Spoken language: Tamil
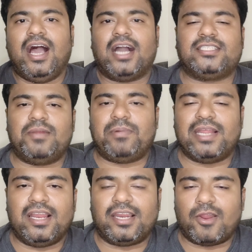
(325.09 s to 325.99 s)
அக்சர்
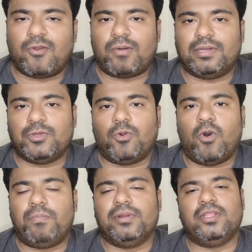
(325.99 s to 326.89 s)
பட்டேல் இருக்கிறவருக்கும் அந்த ஒரு
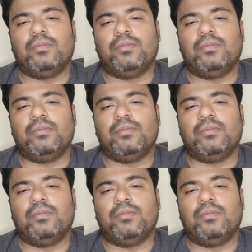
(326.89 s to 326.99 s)
ஹோப் இருந்தது